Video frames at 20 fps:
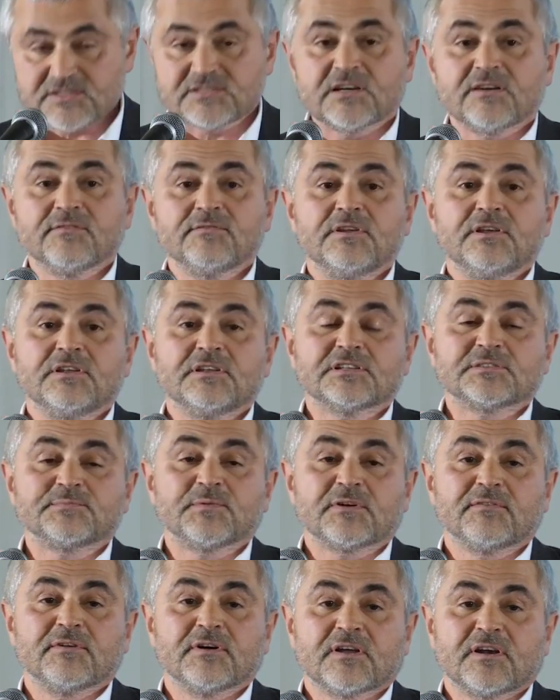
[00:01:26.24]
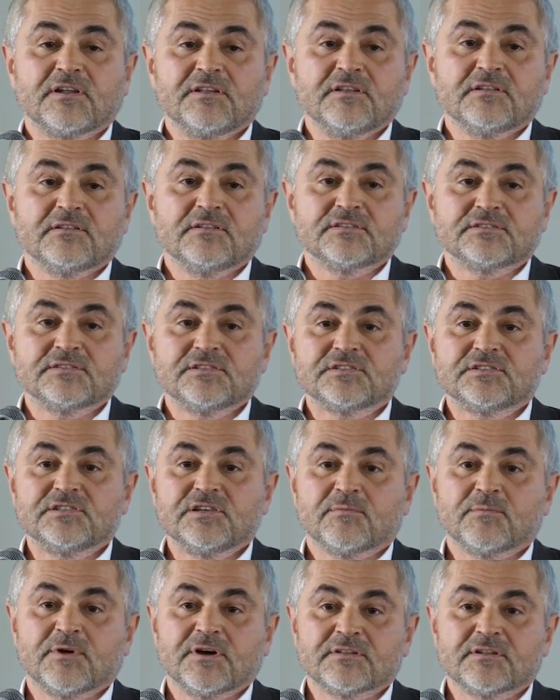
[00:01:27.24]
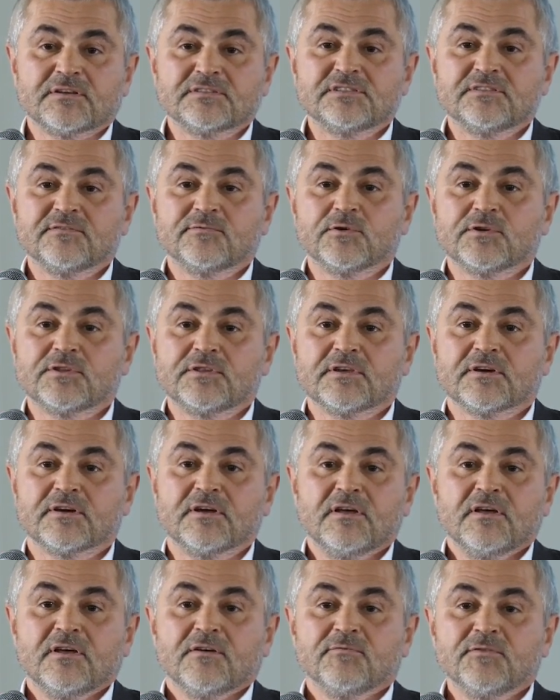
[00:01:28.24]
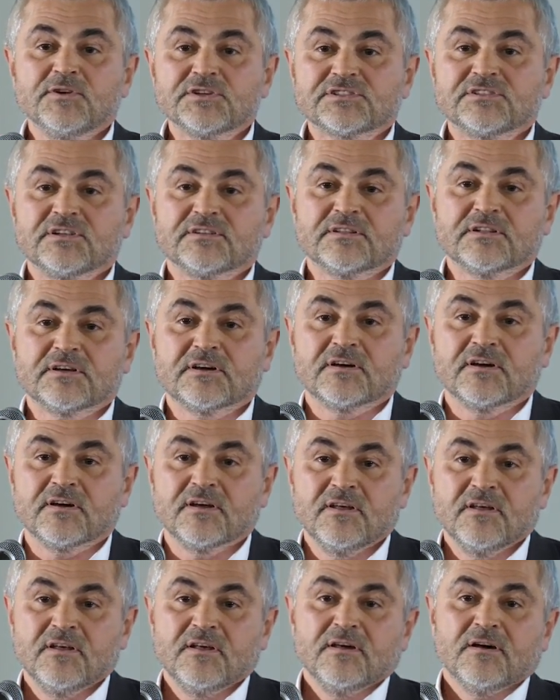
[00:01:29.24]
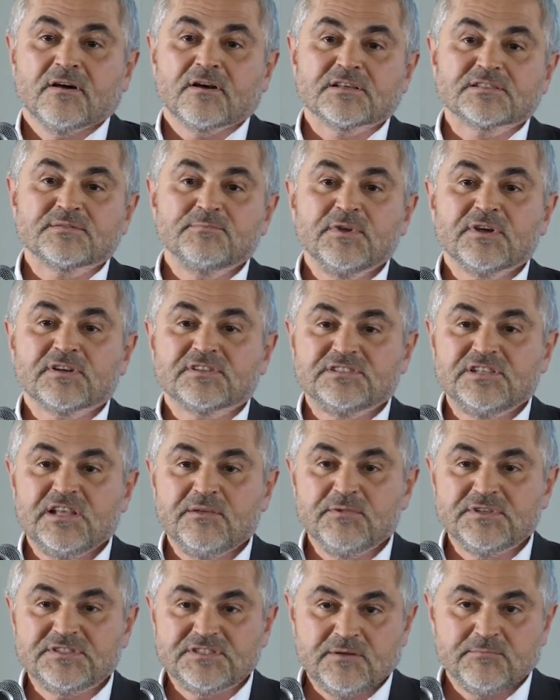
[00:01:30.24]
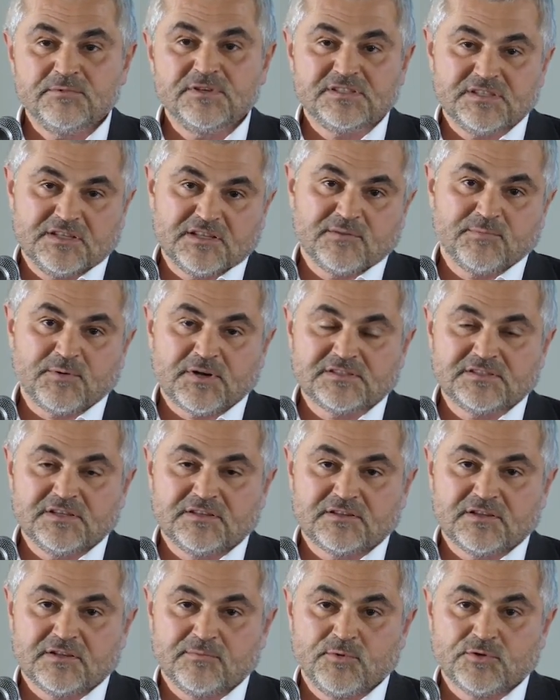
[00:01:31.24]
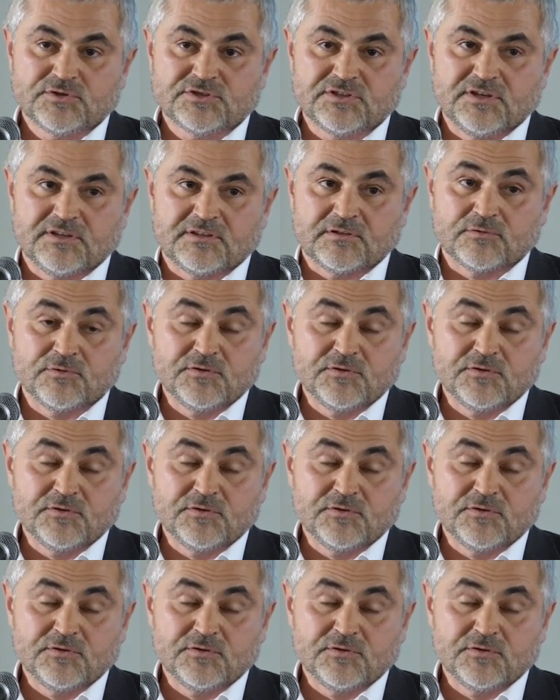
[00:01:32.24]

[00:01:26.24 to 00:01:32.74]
Для сравнения с правоохранительной системой она сегодня вышла на размер 7,7% от бюджета.